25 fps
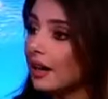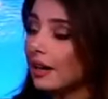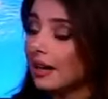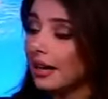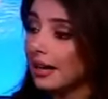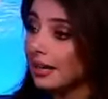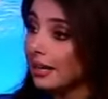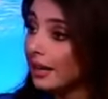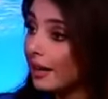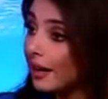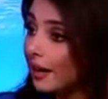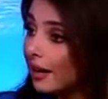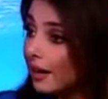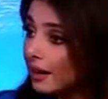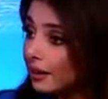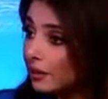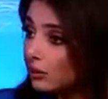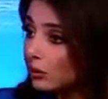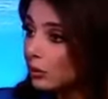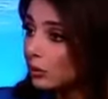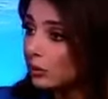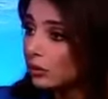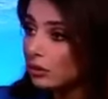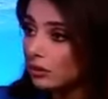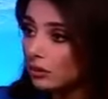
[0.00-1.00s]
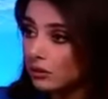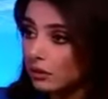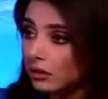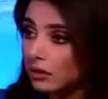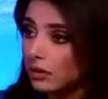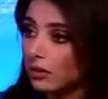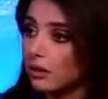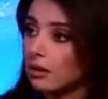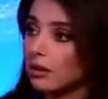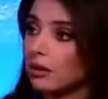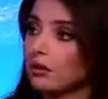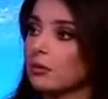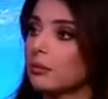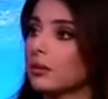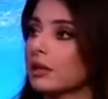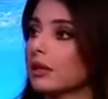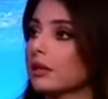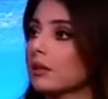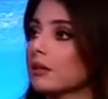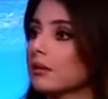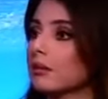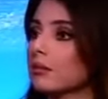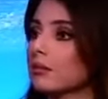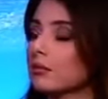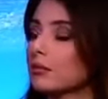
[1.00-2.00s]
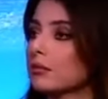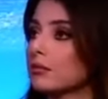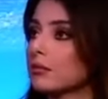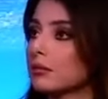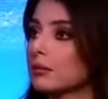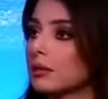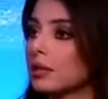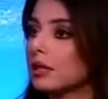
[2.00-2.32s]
علاقاته من